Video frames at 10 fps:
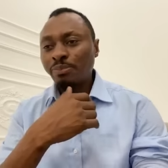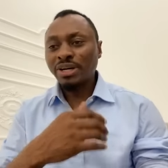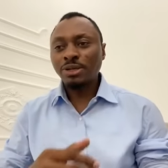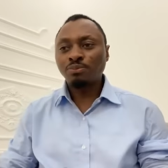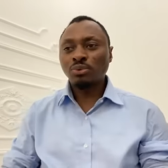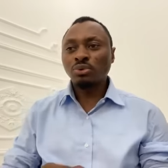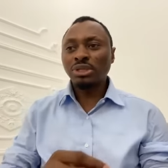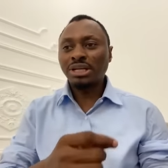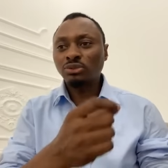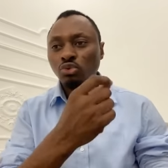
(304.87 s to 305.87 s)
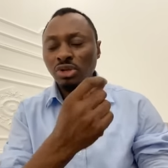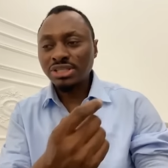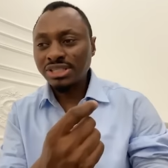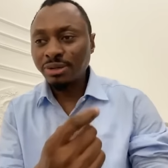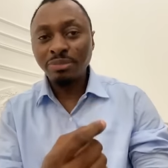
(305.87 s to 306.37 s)
à Paris pour la
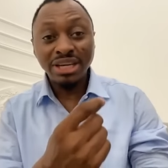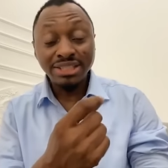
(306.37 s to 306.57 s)
troisième